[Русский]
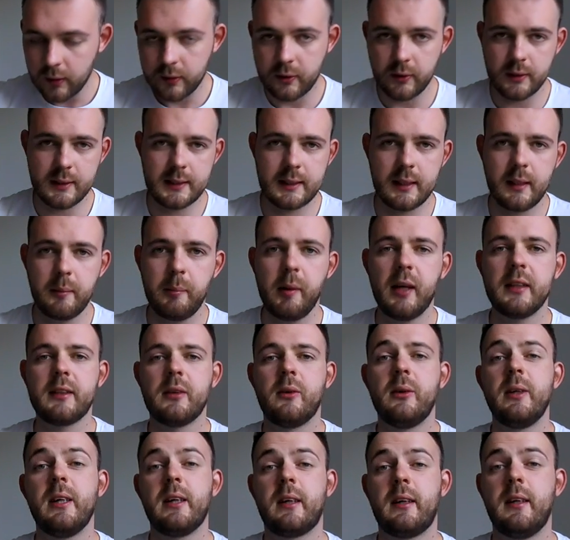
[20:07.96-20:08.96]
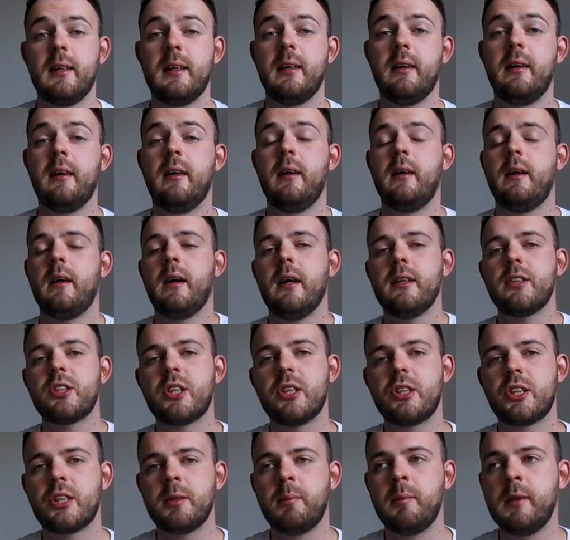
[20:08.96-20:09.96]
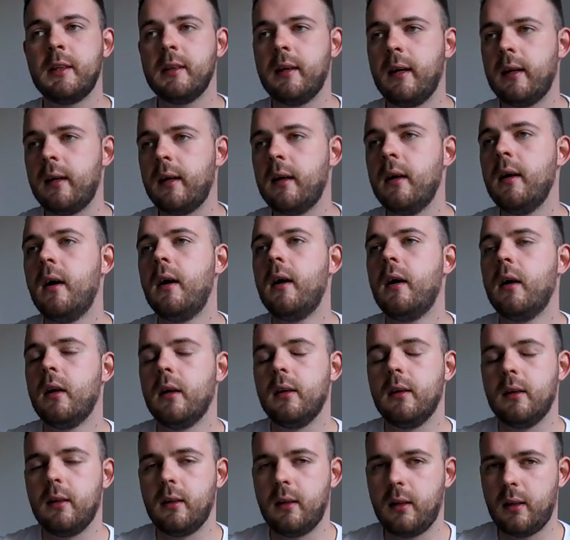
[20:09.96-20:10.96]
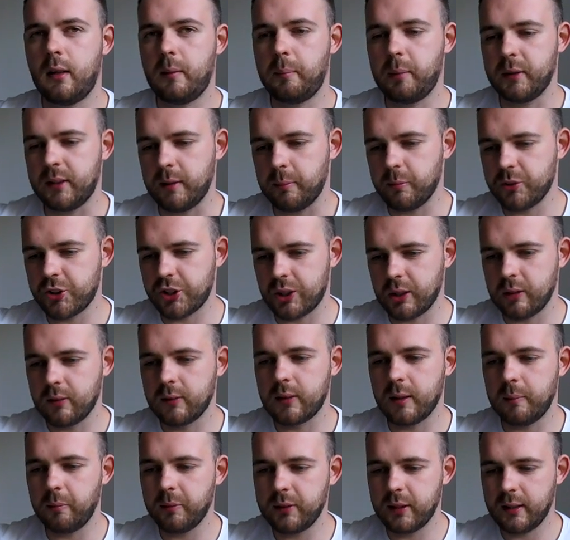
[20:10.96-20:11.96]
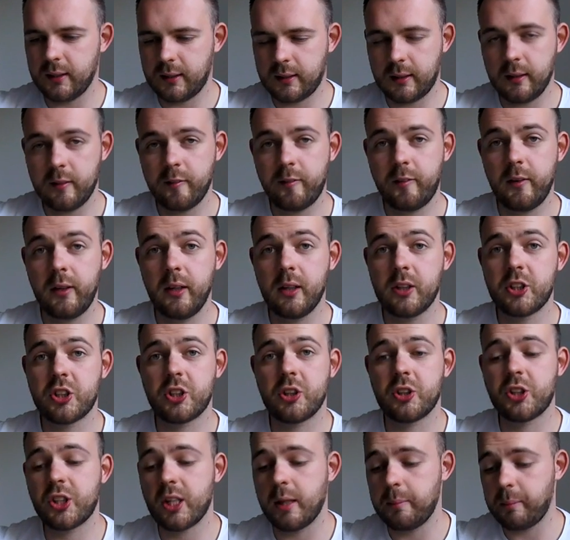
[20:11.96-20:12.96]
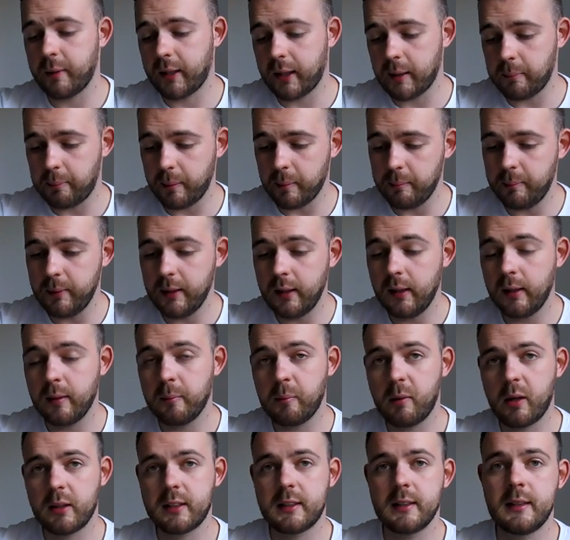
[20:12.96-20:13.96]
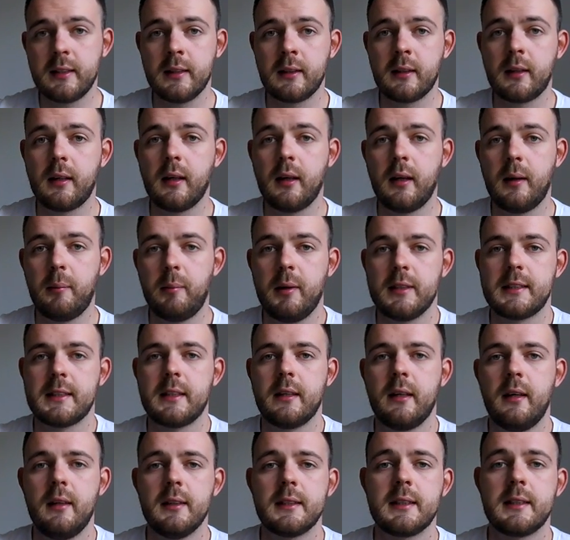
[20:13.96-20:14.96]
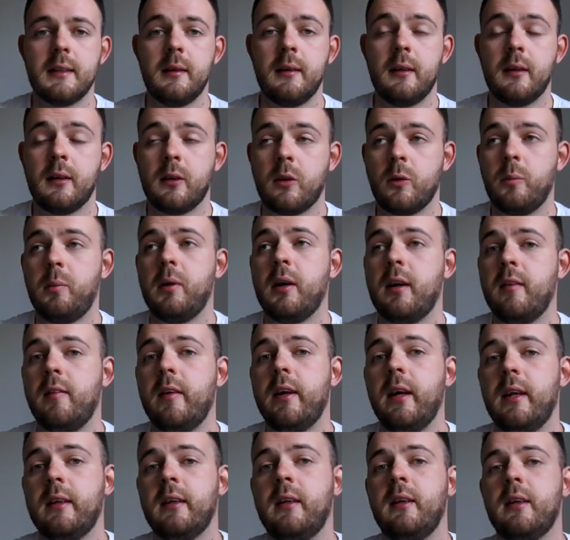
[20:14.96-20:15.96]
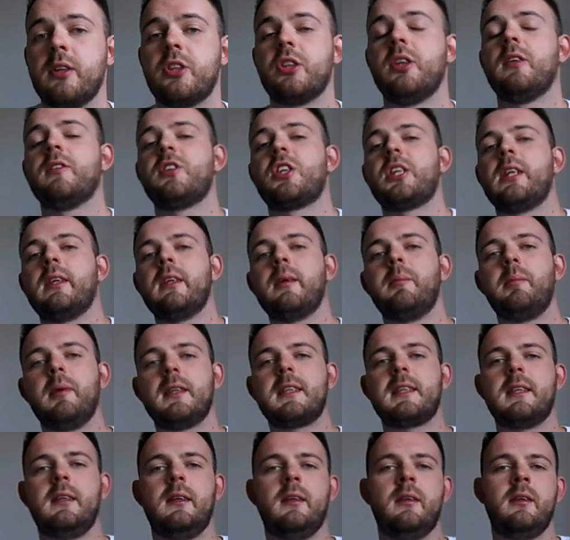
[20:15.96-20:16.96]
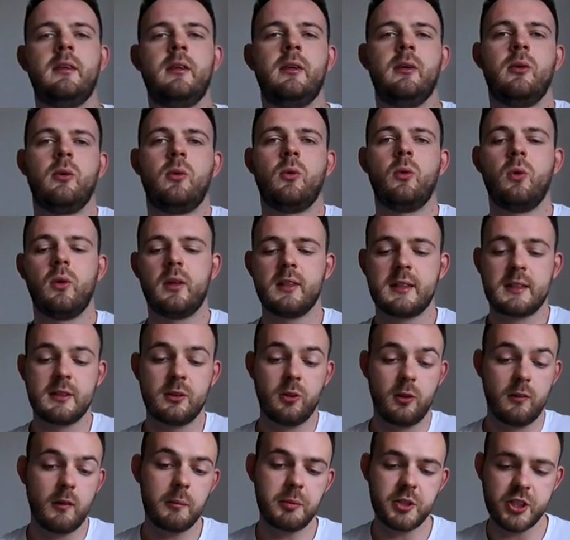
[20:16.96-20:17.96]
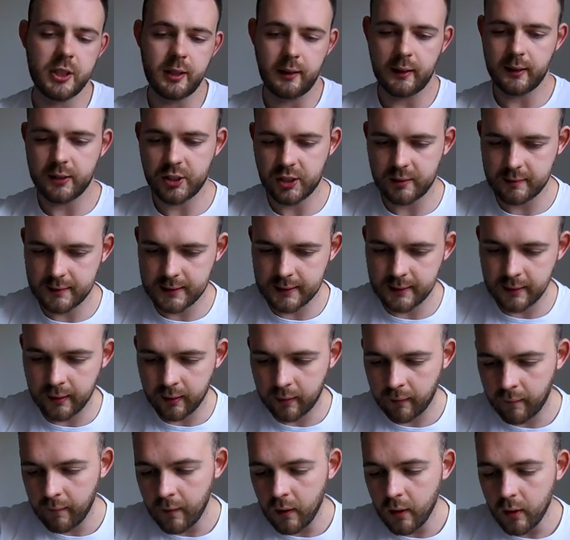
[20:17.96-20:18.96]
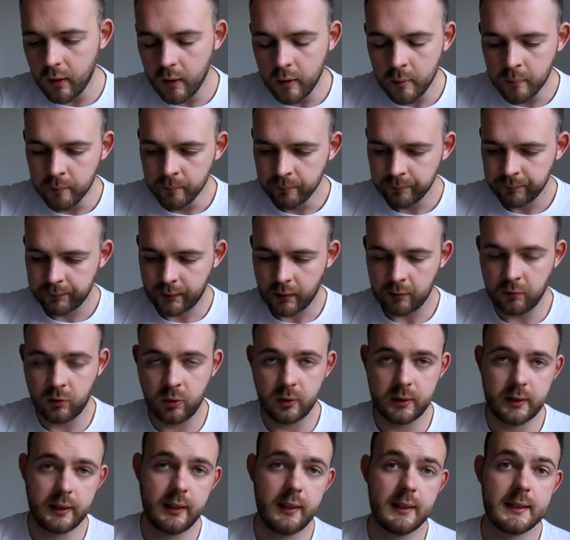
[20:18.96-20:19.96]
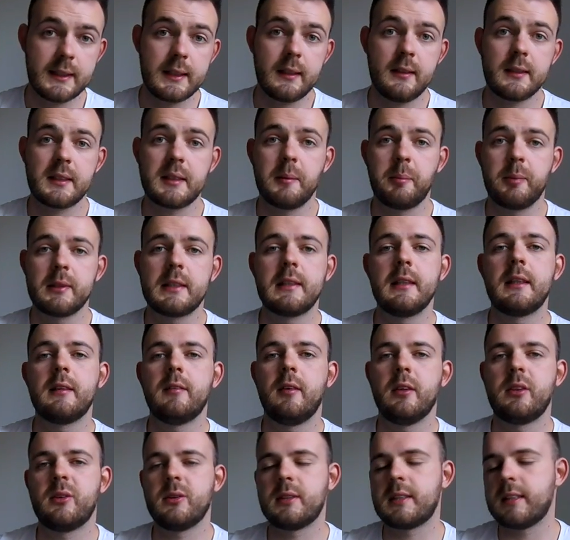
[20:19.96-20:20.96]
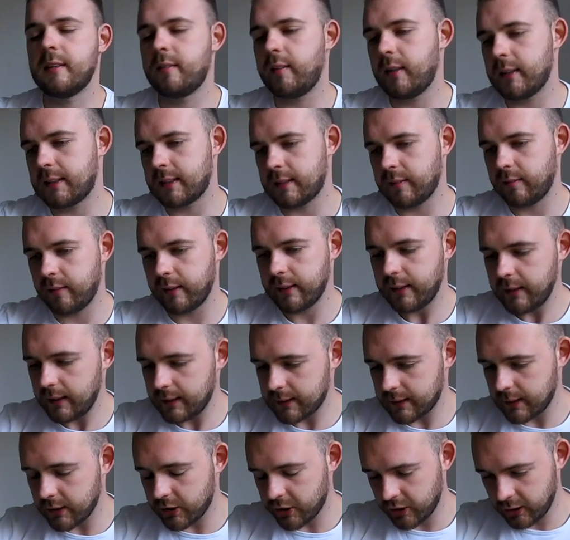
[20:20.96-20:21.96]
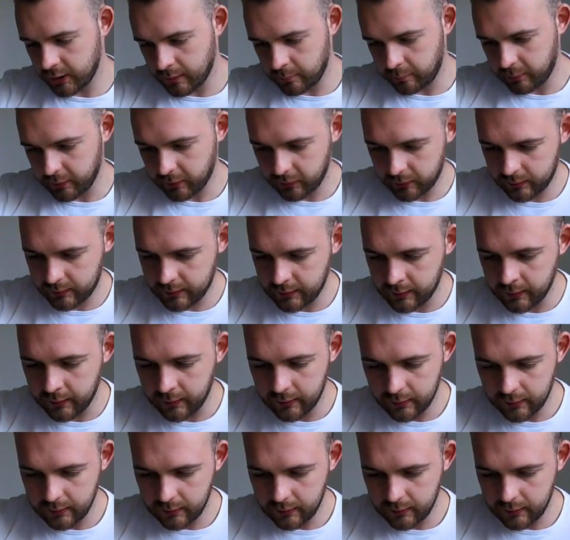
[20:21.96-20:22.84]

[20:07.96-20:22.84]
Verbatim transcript: то есть ребята уехали раньше, чем я, а, потому что, ну, там вот этот конфликт, что Шапика побили, Мартыненко обосрался, грубо говоря, наложил штаны пацан и улизнул вообще раньше всех. Вот, я остался после этого тусоваться в Одессе еще на пару дней,